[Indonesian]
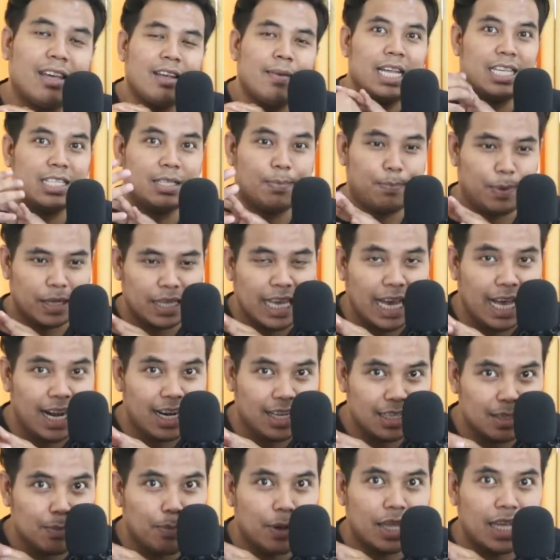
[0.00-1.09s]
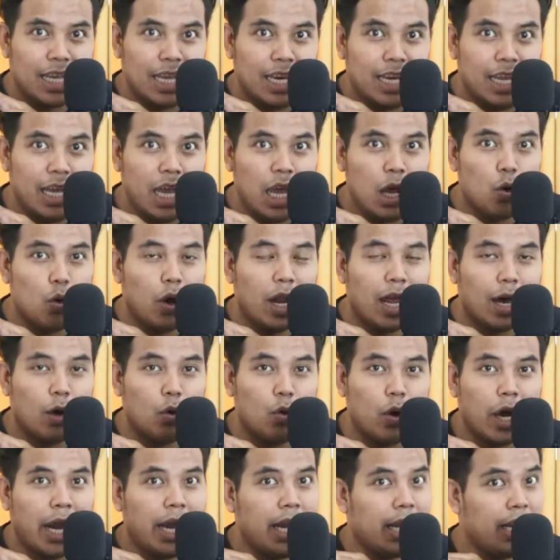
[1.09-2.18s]
Nah seperti halnya seperti ini gue
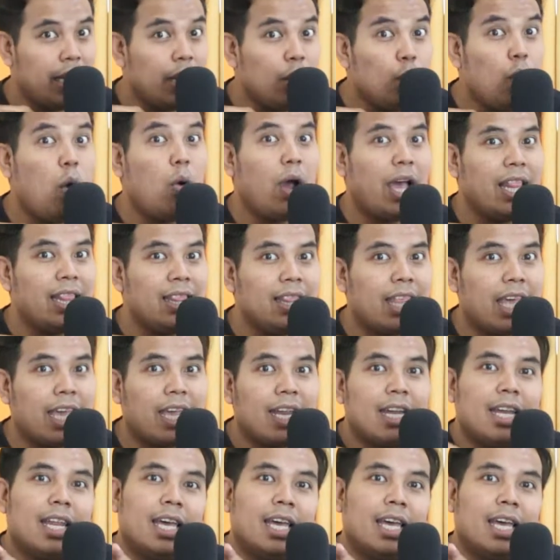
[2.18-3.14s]
lakukan, ini gue one take.